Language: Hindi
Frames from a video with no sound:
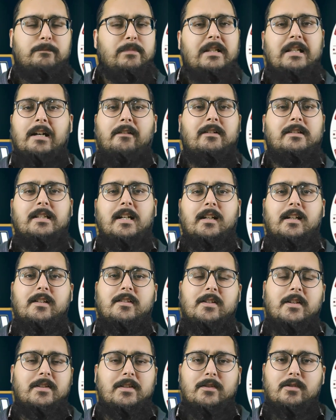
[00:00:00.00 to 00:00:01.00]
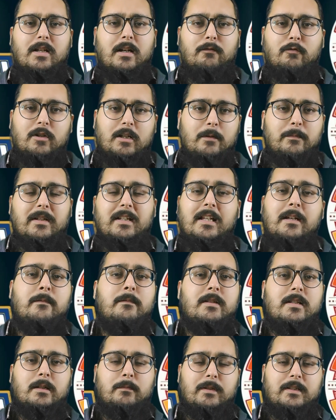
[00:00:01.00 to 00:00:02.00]
बिला वजह के चेंजेस जो हैं वो कभी नहीं
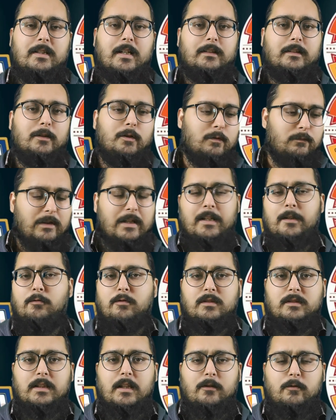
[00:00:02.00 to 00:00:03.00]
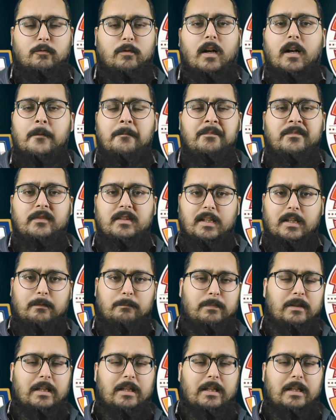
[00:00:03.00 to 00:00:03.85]
भी समझ आते और वही उनके साथ हुआ कि